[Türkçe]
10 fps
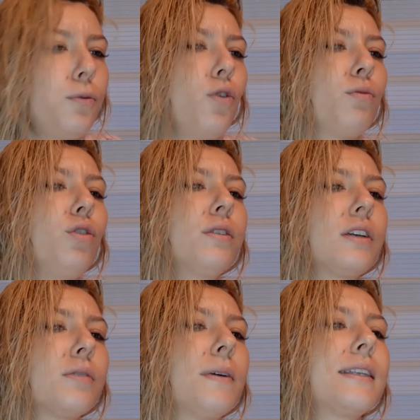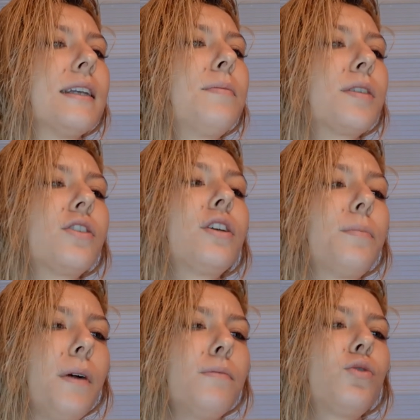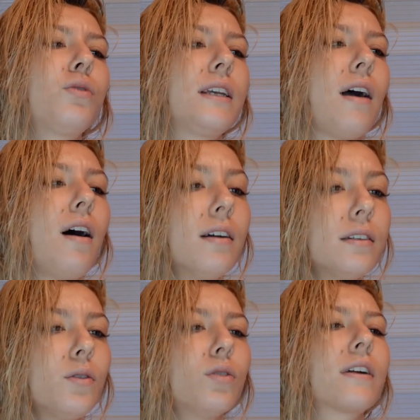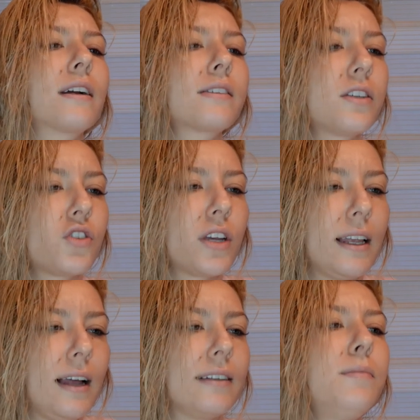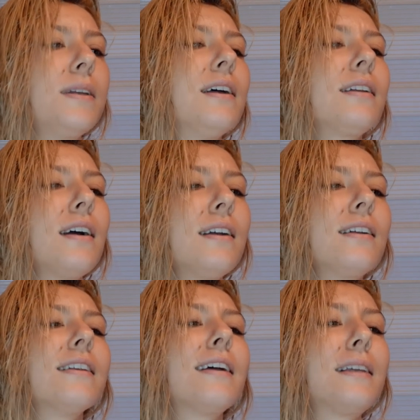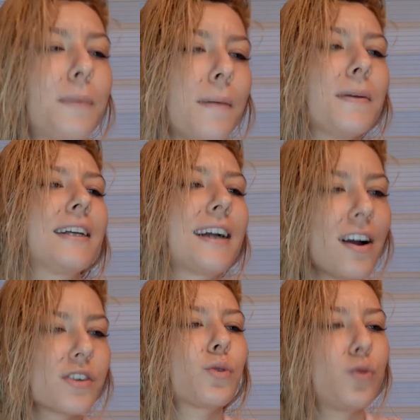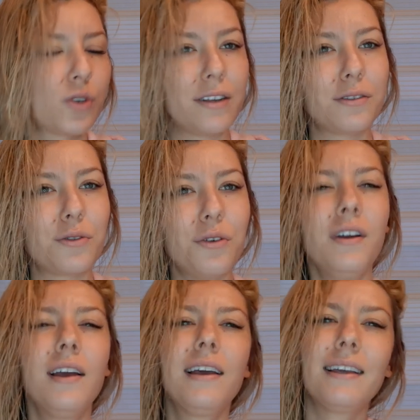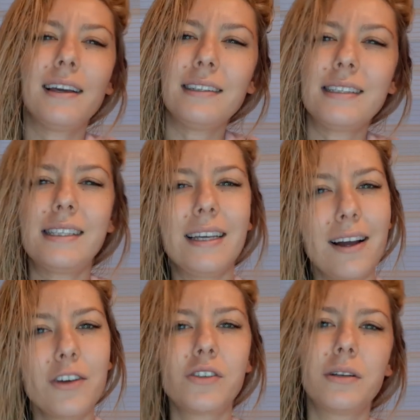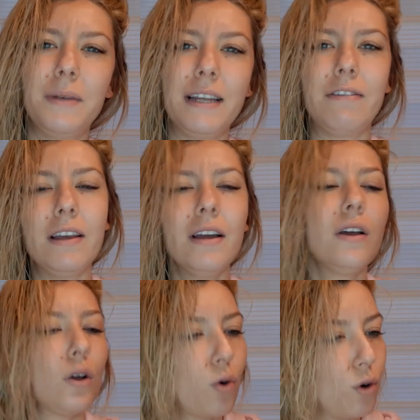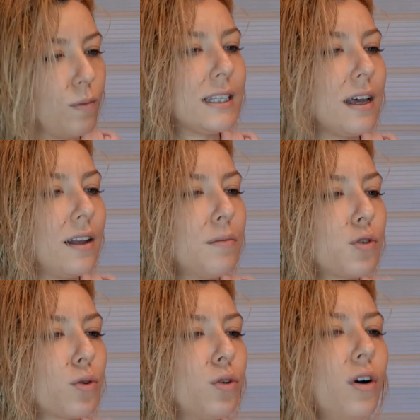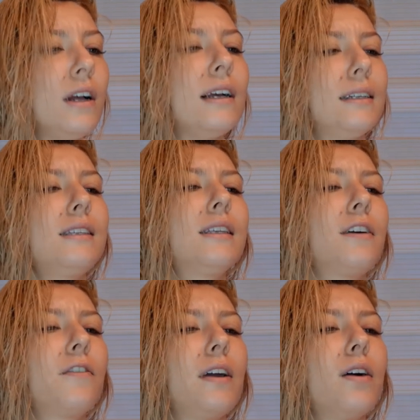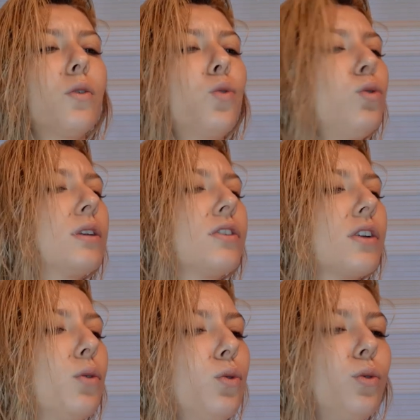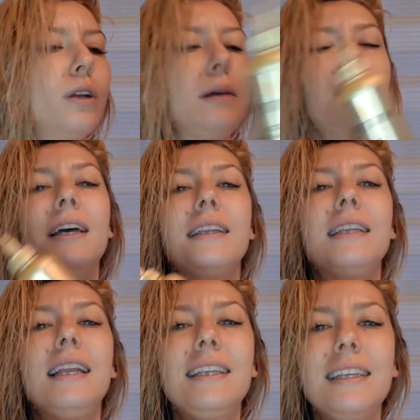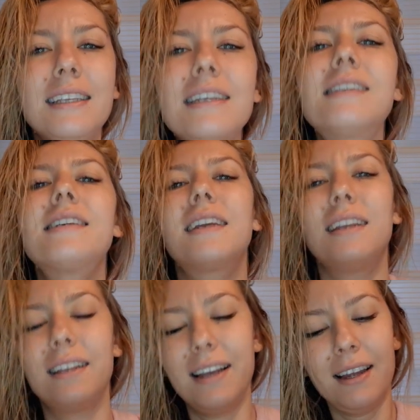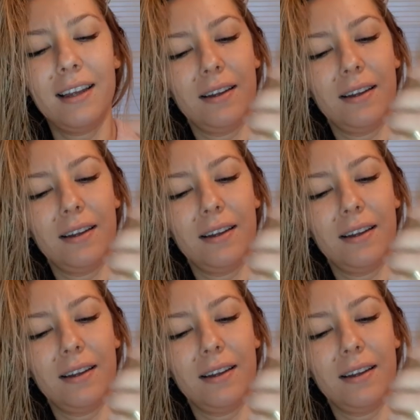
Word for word: formülü saçı besleyip saçın yıpranmış yüzeyini anında donarak saç şekillendirmeden kaynaklanan yıpranmalara karşı güçlendiriyor. Yani ısıya karşı da bir nevi koruma sağlamış oluyor. Islak veya kuru saça uygulayıp dilediğiniz şekilde